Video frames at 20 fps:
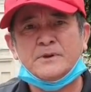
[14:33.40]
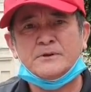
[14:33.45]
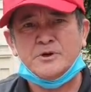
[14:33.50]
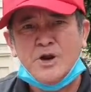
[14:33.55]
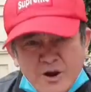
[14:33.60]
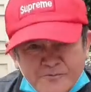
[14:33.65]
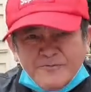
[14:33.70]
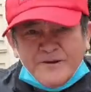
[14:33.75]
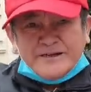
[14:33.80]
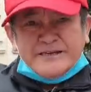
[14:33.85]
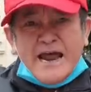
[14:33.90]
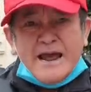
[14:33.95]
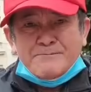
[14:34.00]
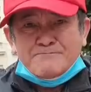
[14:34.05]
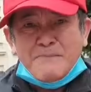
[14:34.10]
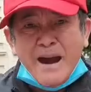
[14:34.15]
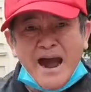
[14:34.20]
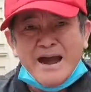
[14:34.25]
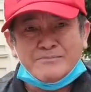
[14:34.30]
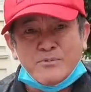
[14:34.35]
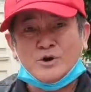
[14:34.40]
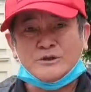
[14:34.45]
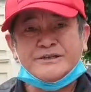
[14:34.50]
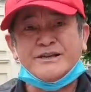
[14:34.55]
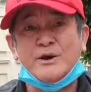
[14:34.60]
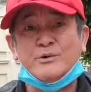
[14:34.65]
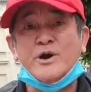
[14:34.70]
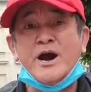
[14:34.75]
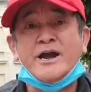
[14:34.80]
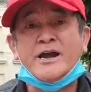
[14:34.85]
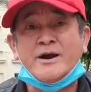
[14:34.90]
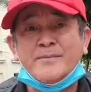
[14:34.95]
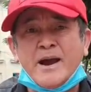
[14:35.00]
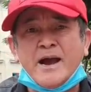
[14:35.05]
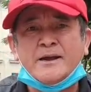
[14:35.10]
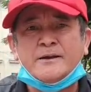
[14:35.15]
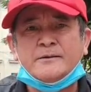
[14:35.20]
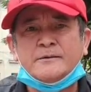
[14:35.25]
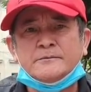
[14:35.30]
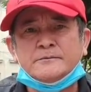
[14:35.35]
Nước Việt Nam 31 triệu người cơ
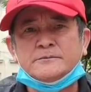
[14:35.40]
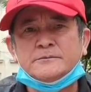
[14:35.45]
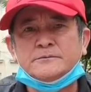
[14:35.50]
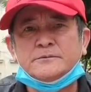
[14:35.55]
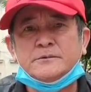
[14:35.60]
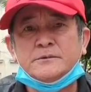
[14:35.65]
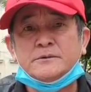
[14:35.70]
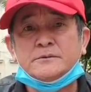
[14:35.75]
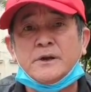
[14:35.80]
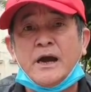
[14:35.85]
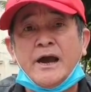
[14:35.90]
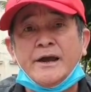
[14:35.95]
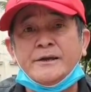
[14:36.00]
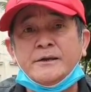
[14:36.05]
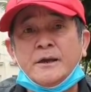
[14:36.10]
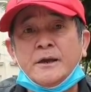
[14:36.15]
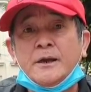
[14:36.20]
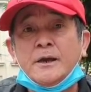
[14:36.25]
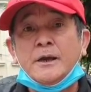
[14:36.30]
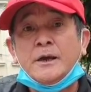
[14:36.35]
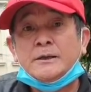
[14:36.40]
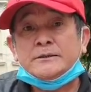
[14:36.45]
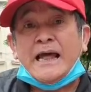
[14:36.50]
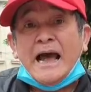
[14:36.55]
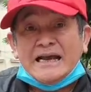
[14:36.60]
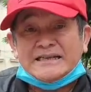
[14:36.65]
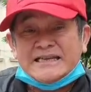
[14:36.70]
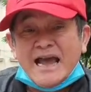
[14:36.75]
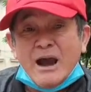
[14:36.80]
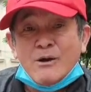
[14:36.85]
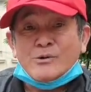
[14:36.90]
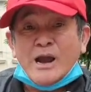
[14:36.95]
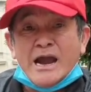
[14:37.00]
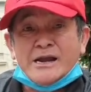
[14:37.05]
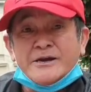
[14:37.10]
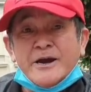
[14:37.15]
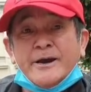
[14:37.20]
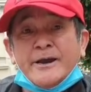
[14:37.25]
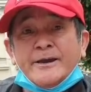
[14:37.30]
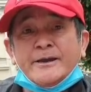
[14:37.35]
mà. Đấy. Tại sao
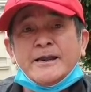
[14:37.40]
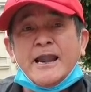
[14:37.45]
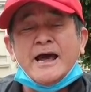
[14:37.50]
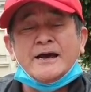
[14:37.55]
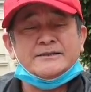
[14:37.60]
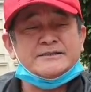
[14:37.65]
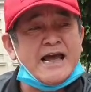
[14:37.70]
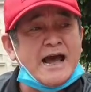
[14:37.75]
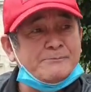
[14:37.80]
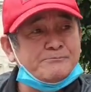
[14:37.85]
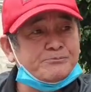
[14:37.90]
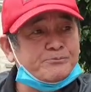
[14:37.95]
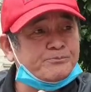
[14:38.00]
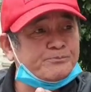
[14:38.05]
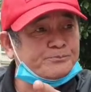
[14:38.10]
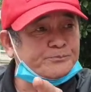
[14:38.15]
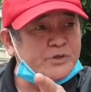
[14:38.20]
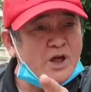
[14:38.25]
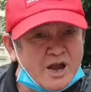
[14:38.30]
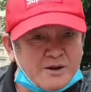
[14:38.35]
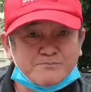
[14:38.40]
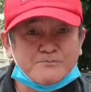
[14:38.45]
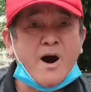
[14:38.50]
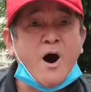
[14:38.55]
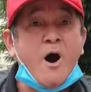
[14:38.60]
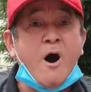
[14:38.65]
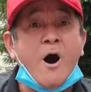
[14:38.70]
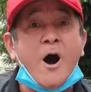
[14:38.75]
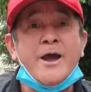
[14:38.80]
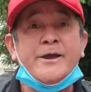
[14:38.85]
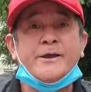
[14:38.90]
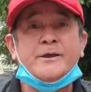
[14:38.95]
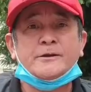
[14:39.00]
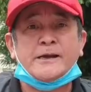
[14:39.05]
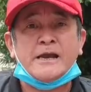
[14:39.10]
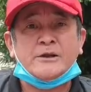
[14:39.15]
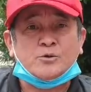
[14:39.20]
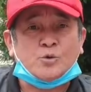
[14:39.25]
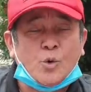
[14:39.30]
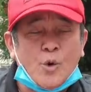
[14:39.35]
các người là dám tước bỏ ấy,
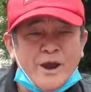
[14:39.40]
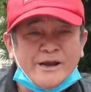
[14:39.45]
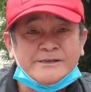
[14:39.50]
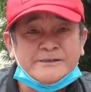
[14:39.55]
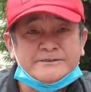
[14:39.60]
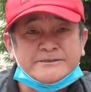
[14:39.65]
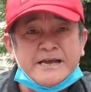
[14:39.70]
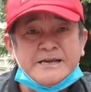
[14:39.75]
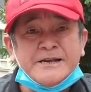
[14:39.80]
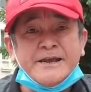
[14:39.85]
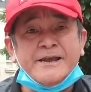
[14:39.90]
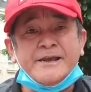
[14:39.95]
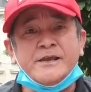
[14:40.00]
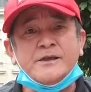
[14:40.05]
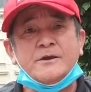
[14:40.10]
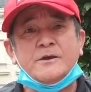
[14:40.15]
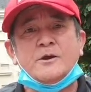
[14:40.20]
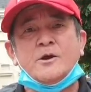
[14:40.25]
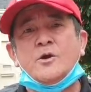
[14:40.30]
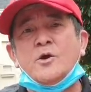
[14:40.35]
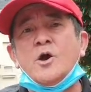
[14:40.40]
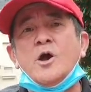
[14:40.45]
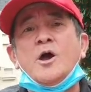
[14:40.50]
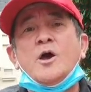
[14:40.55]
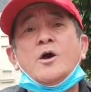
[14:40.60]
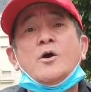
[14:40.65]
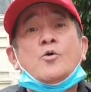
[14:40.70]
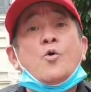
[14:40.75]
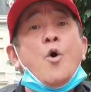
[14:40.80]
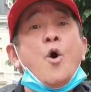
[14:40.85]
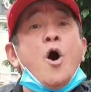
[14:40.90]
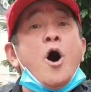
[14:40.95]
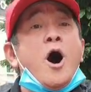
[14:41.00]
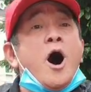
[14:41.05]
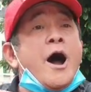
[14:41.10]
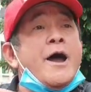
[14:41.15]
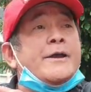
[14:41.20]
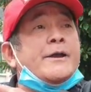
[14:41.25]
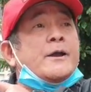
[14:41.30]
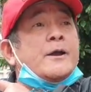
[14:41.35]
cái quyền dân ý
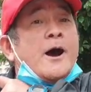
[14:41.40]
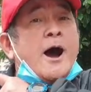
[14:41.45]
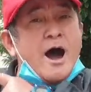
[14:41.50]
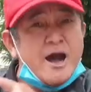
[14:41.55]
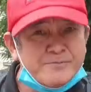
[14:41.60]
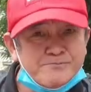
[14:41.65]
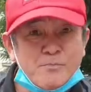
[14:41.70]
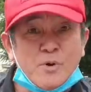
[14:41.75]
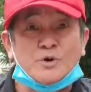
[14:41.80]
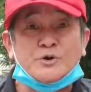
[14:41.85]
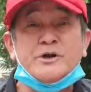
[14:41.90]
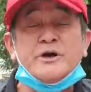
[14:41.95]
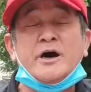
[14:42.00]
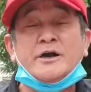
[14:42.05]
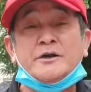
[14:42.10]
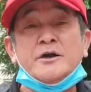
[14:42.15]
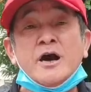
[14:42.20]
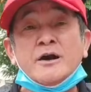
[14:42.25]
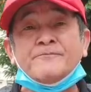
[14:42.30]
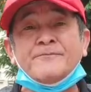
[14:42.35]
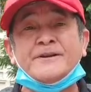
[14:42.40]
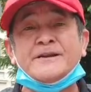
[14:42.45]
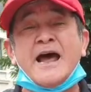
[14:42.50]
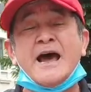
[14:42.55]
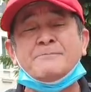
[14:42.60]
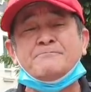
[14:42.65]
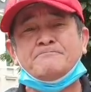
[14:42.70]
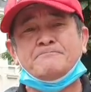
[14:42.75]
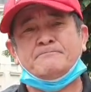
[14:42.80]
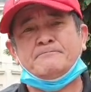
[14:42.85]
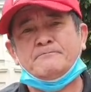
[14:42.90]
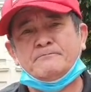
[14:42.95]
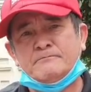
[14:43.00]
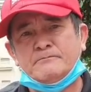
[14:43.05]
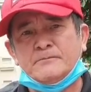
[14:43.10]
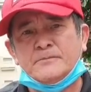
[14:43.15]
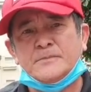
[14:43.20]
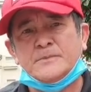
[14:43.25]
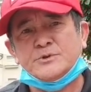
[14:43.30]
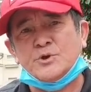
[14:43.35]
của ấy, hơn một nửa nước Việt Nam.
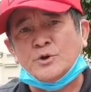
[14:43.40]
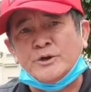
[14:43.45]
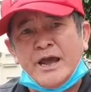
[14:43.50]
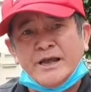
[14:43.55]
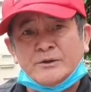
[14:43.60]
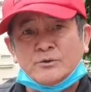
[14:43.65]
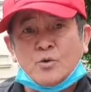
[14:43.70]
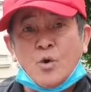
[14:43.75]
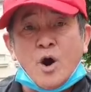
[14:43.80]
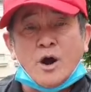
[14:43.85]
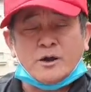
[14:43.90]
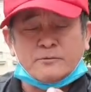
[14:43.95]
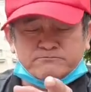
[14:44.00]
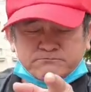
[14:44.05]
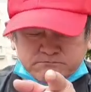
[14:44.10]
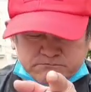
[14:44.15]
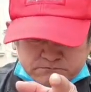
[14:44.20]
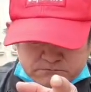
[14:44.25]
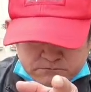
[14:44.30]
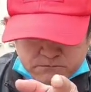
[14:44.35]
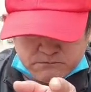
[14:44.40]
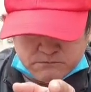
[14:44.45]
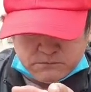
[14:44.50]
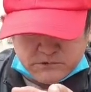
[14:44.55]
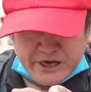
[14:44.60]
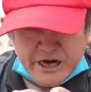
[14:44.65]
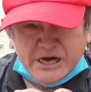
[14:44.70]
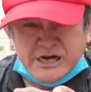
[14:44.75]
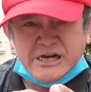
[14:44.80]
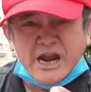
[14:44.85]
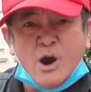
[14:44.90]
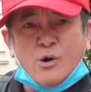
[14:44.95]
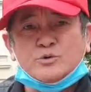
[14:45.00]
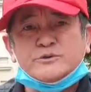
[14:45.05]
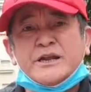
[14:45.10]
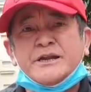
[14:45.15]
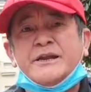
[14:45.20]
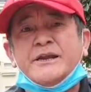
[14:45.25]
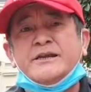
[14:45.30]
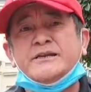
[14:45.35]
Cho nên cuộc trưng
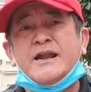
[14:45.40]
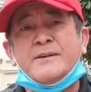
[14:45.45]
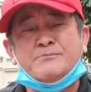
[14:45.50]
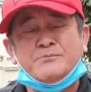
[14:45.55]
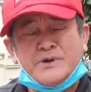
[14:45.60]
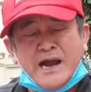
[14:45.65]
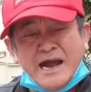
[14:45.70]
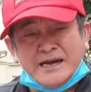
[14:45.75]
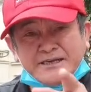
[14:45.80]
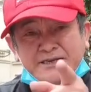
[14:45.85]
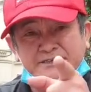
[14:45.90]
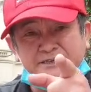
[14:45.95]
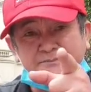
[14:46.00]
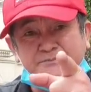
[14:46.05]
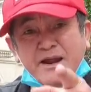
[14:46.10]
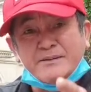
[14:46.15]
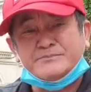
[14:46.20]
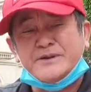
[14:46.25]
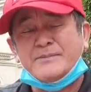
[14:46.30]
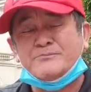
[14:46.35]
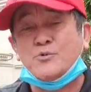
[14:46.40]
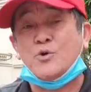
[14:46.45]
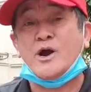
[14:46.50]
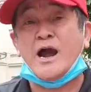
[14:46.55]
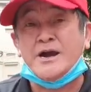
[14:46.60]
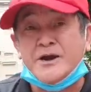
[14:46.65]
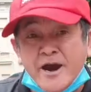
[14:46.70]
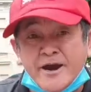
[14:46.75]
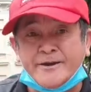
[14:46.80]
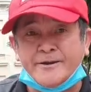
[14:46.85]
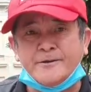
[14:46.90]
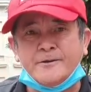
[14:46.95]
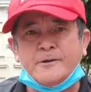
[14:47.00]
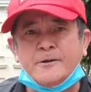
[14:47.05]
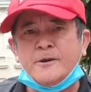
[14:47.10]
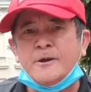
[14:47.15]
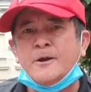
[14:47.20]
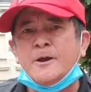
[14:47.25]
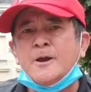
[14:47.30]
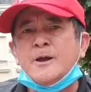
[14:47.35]
cầu dân ý năm 1955 của các người
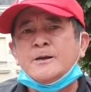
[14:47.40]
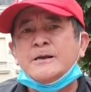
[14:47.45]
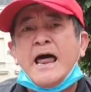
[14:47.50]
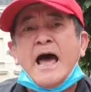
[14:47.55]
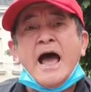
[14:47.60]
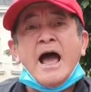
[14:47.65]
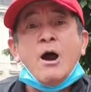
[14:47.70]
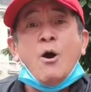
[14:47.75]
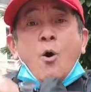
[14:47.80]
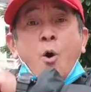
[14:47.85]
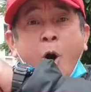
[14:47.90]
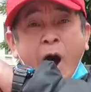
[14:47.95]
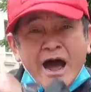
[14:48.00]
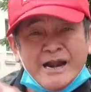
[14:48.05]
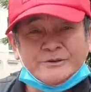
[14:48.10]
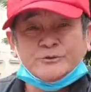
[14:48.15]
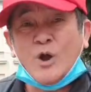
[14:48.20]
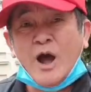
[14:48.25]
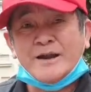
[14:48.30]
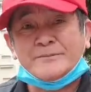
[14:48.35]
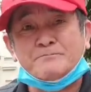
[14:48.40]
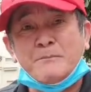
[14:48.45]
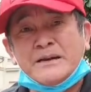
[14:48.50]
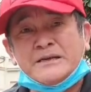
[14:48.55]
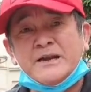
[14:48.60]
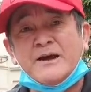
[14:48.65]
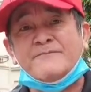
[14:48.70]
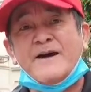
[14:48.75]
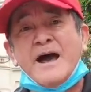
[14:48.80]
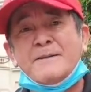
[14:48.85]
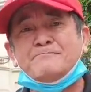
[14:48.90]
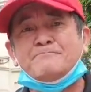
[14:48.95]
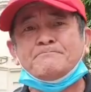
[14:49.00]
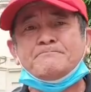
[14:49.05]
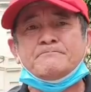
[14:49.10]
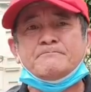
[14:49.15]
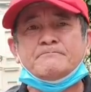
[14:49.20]
là hoàn toàn bất hợp pháp